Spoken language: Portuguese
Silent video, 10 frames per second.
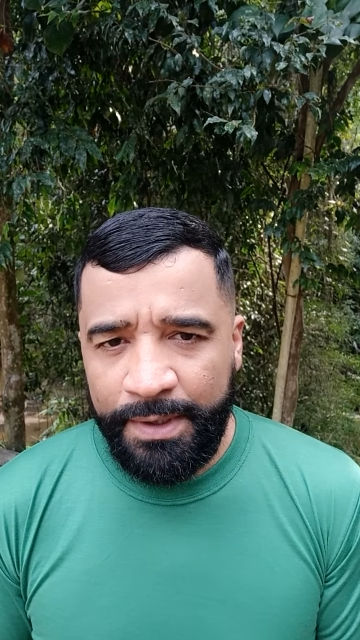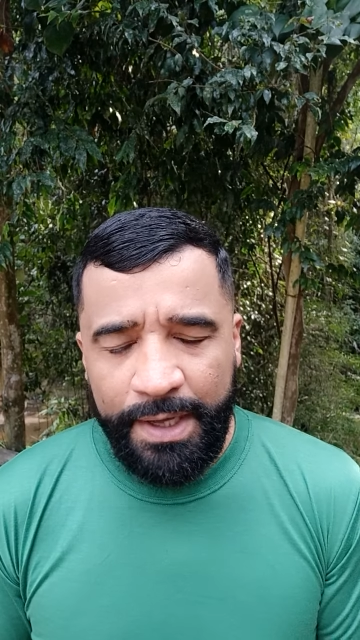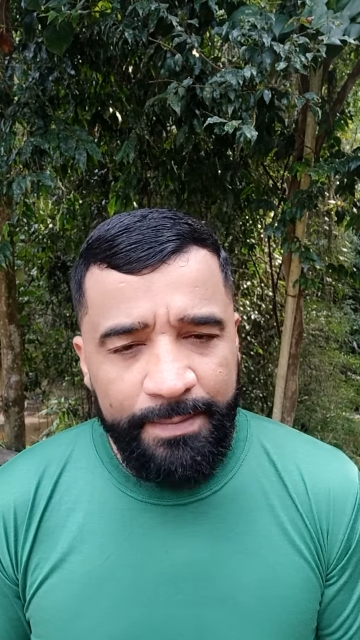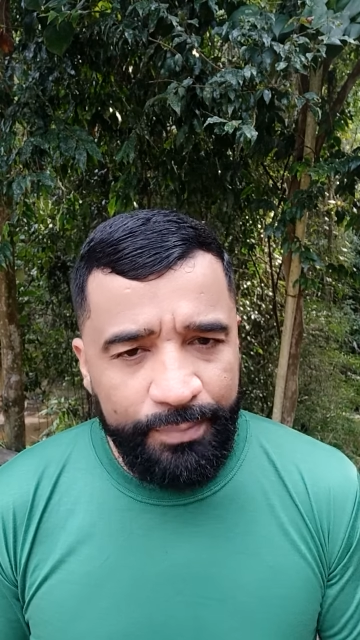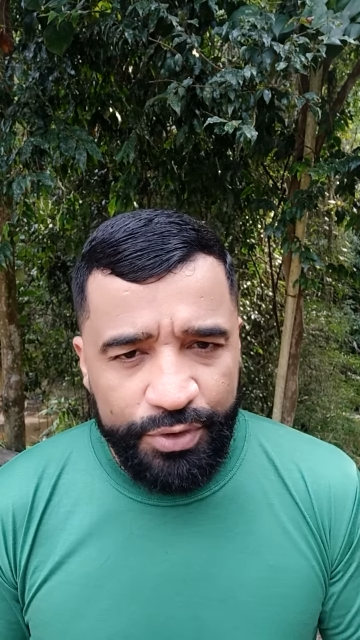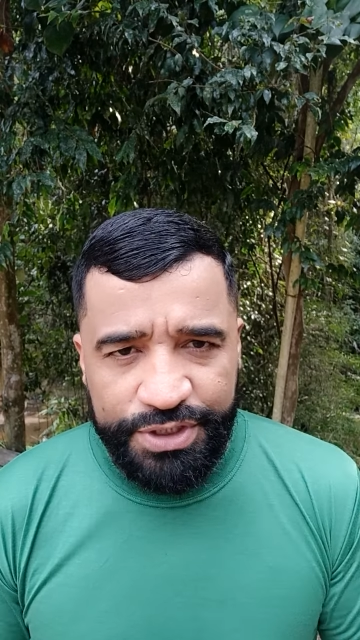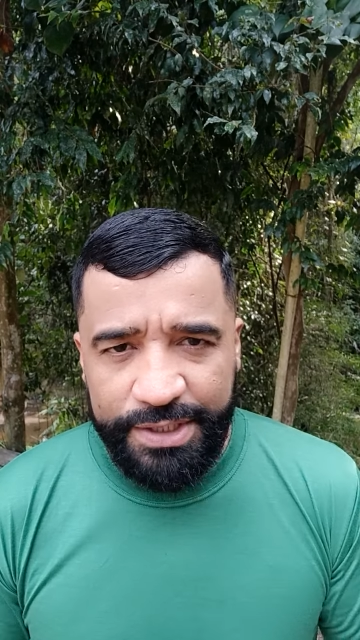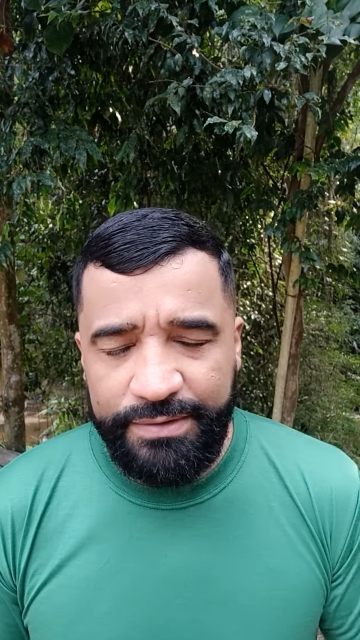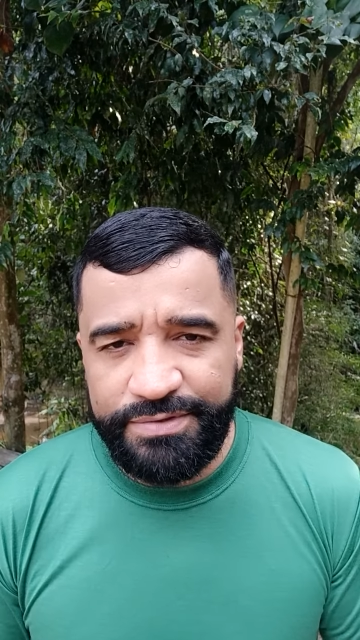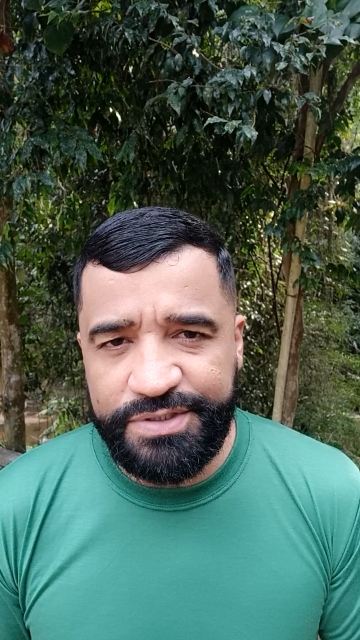em busca
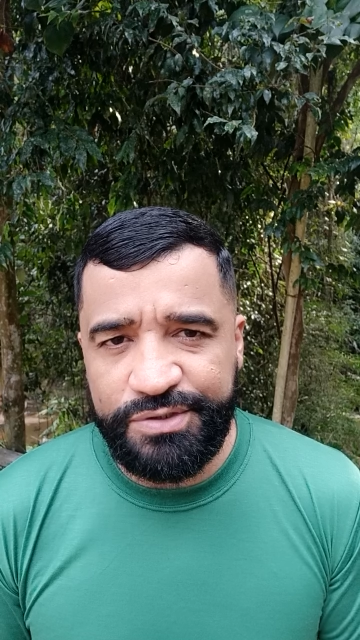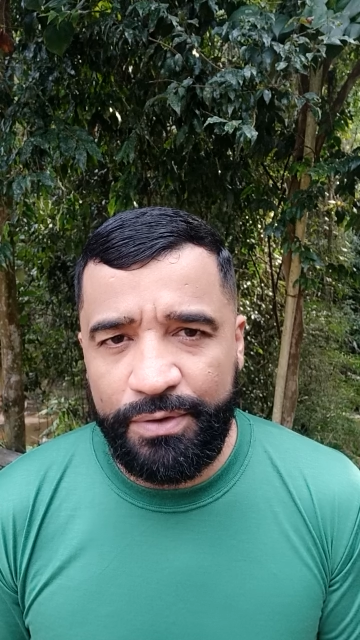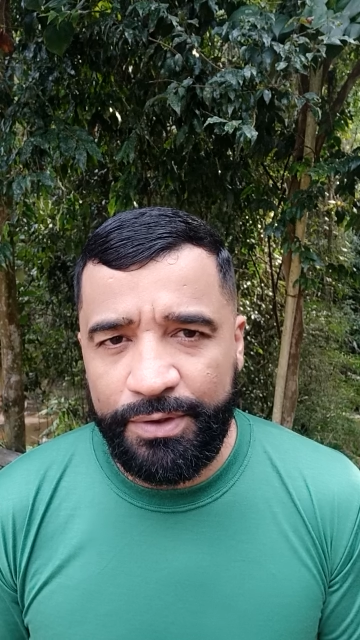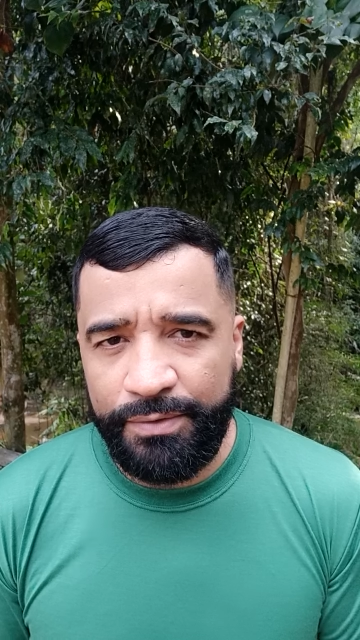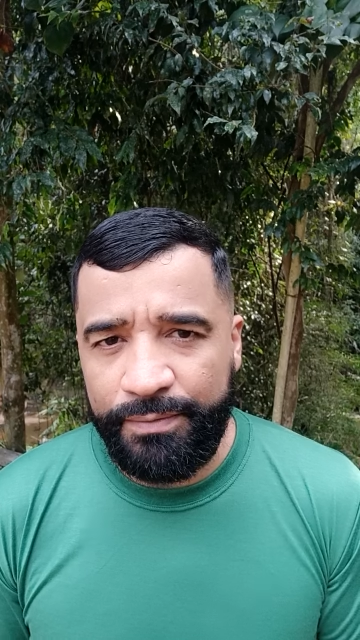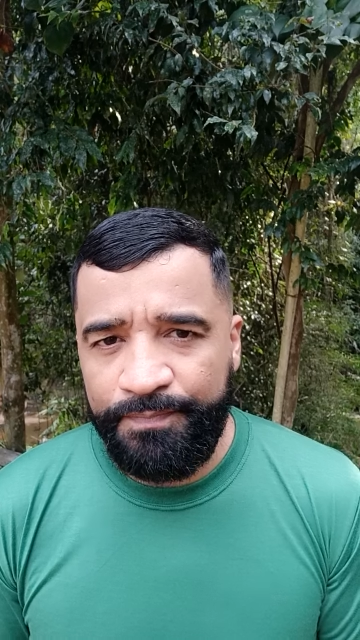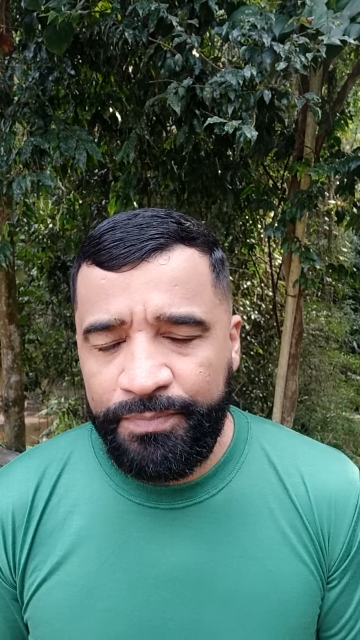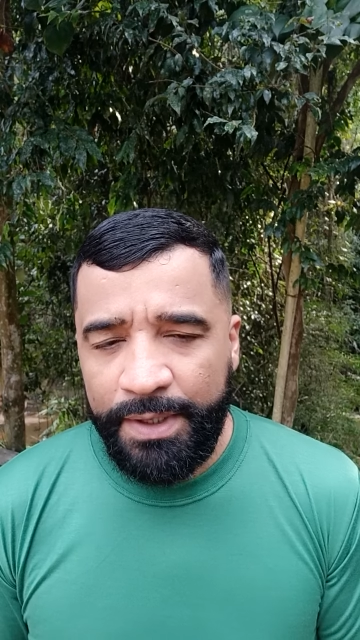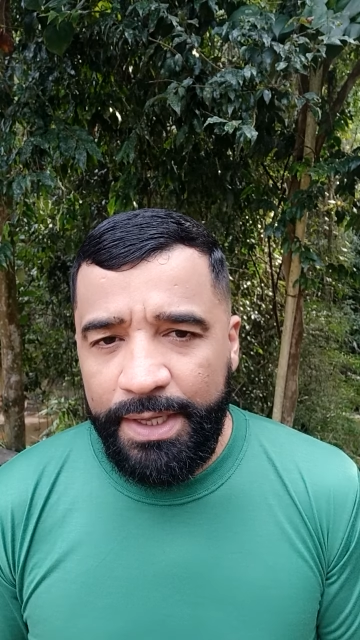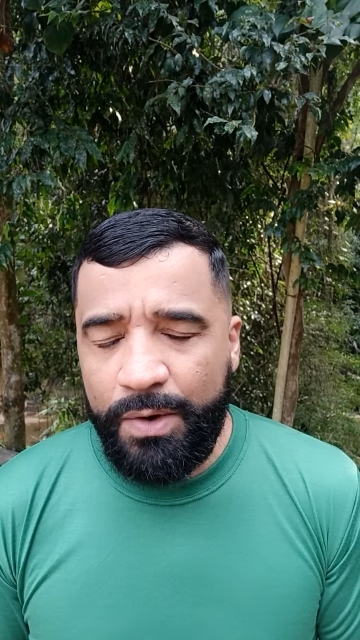de um sonho.
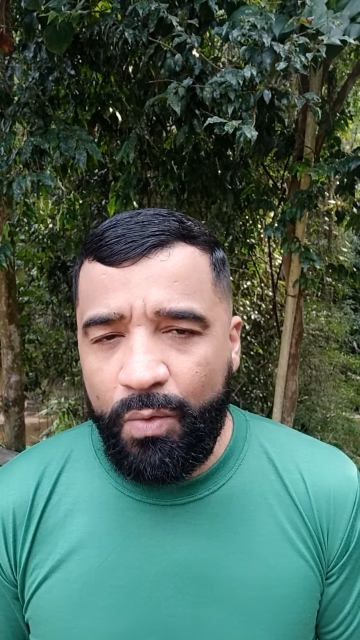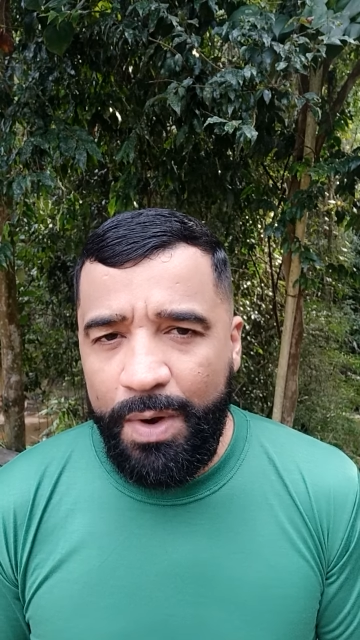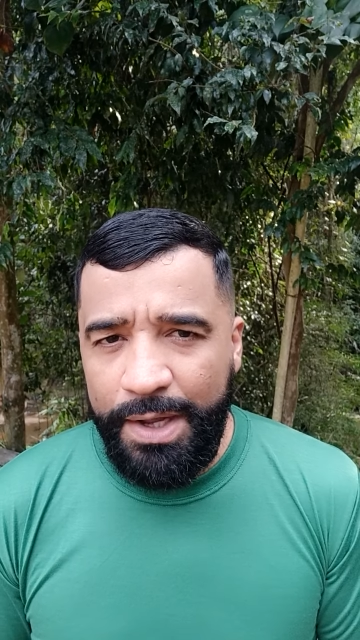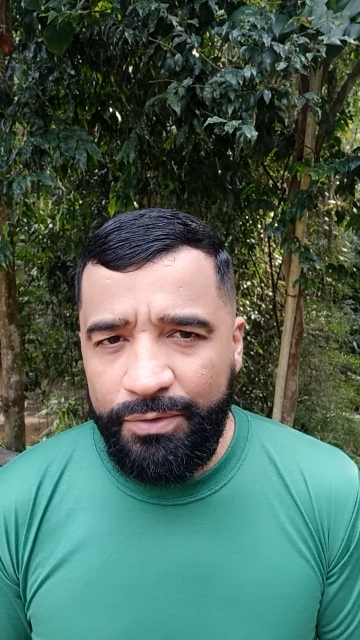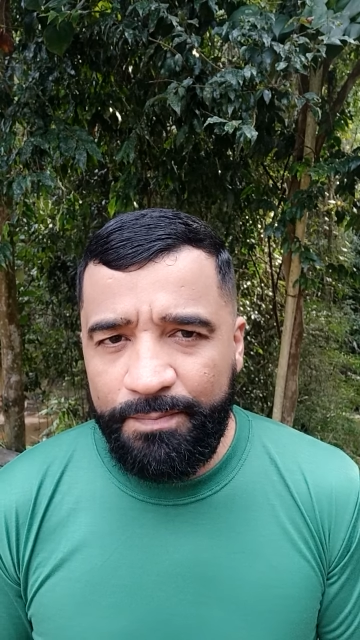E quando